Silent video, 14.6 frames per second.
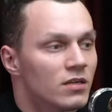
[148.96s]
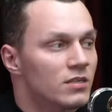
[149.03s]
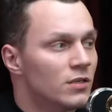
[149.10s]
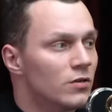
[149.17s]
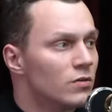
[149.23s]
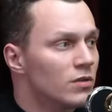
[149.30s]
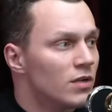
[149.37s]

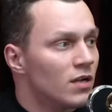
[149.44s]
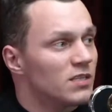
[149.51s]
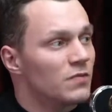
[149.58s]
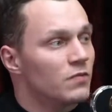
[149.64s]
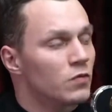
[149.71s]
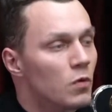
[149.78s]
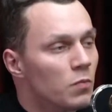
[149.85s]
где он
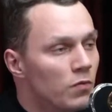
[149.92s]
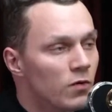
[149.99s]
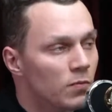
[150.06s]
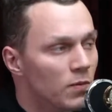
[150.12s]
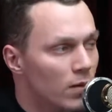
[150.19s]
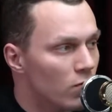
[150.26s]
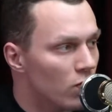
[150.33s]
дрался в
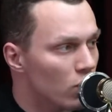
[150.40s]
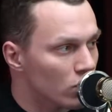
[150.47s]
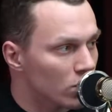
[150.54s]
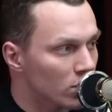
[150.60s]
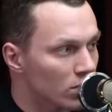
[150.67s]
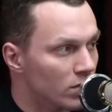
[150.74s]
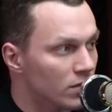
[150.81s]
топовых
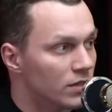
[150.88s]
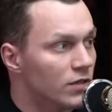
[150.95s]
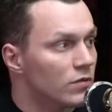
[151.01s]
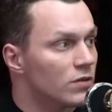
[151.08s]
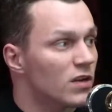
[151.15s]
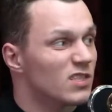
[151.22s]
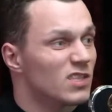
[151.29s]
промоушенах,
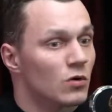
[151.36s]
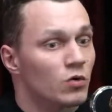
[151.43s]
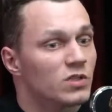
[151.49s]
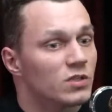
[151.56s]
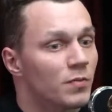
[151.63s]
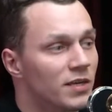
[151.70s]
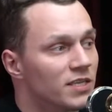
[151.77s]
где он дрался
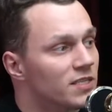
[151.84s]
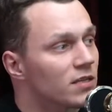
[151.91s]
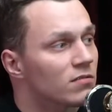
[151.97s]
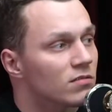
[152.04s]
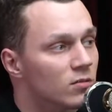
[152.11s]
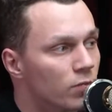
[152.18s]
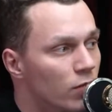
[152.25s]
хоть с
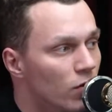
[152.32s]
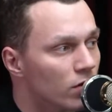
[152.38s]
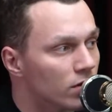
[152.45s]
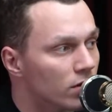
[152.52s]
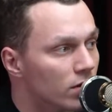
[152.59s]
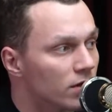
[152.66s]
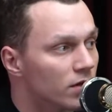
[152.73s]
мастером спорта,